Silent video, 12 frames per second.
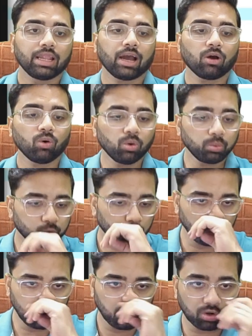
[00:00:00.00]
দেখো খুব
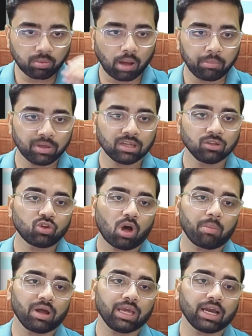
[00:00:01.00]
সুন্দরভাবে কিন্তু
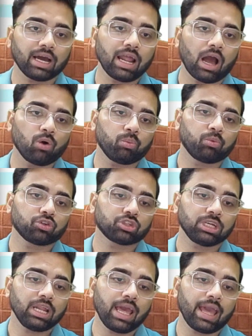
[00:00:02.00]
আমার এখানে আউটপুট
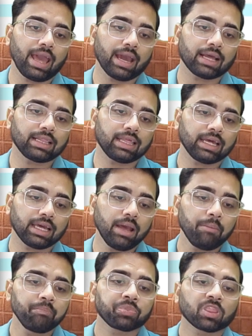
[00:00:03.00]
স্ক্রিনে এক থেকে
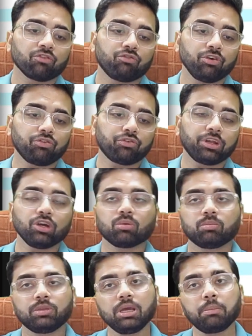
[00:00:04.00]
ফিফটি
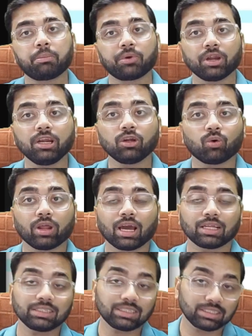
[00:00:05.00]
অবধি প্রিন্ট করে
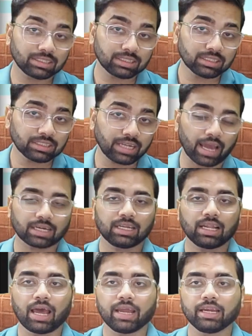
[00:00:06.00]
গেছে জাস্ট
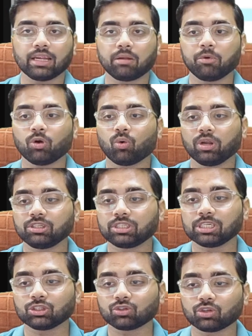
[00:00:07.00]
একটা লাইনের আমি কোডিং চেঞ্জ